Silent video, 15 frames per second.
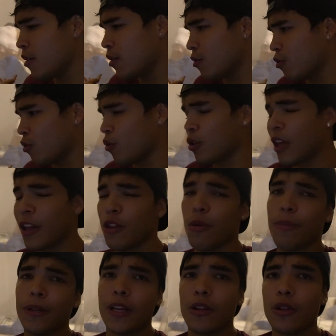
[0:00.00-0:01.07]
disfrutando,
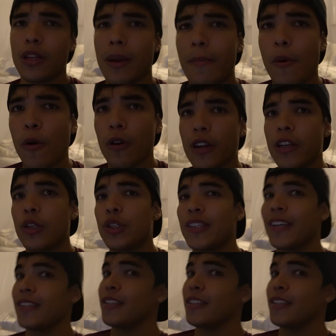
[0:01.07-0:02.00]
pasando tiempo con ellos, que